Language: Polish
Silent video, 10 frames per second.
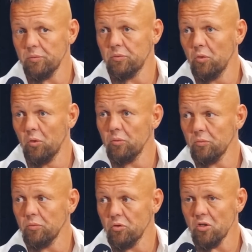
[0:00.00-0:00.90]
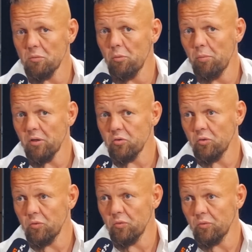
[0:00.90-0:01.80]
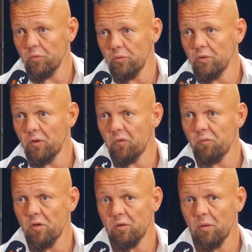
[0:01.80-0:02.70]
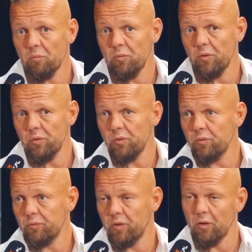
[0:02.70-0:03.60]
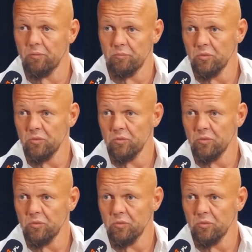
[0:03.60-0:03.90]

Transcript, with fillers: No, trzeba był bardzo intensywnie tam y, ten